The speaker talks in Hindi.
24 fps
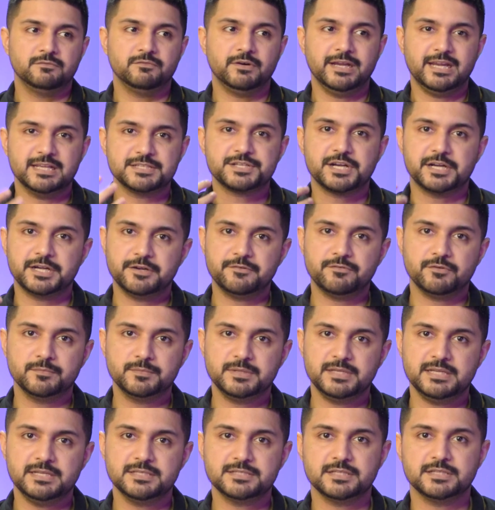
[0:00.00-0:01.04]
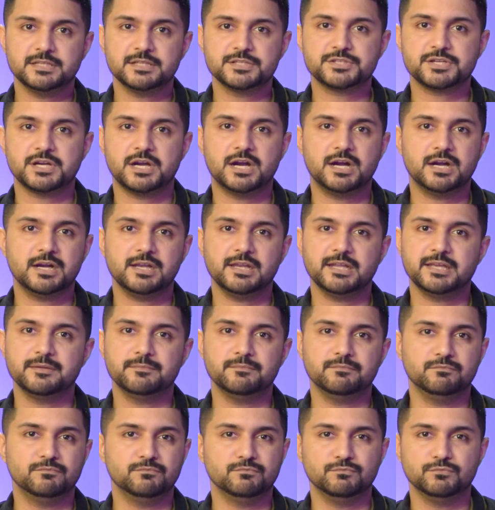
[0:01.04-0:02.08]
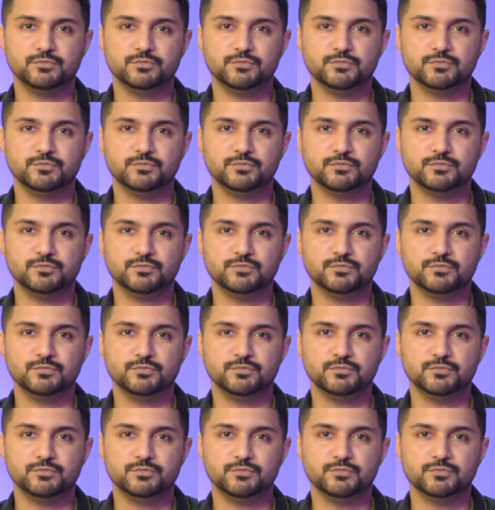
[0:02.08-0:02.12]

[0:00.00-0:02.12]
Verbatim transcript: वाइल आई स्टार्ट फ्रॉम दीज इन द स्टार्ट लेकिन